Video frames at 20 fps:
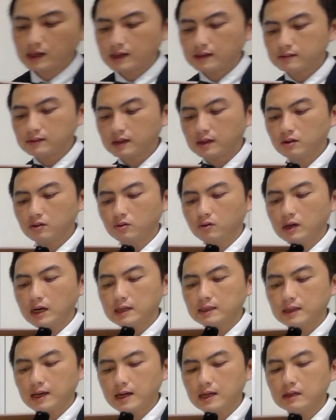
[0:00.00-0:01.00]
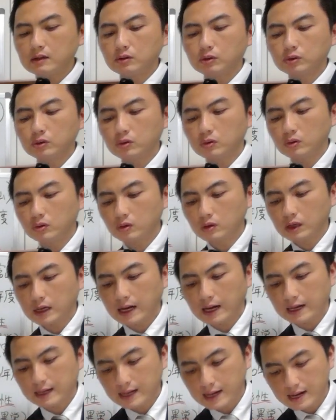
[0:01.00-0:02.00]
害作用がないこと
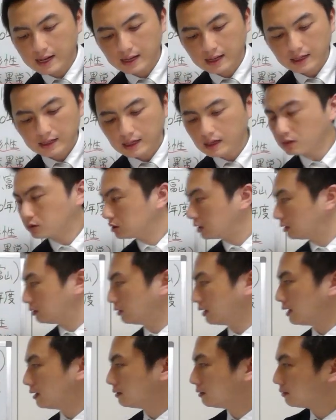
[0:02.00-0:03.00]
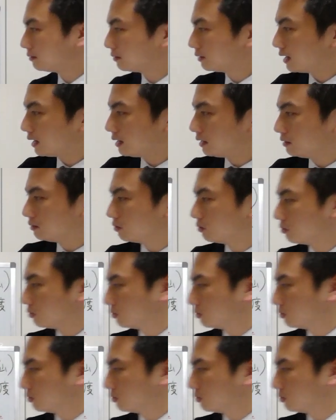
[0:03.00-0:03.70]
から、いや、こちらの S 体の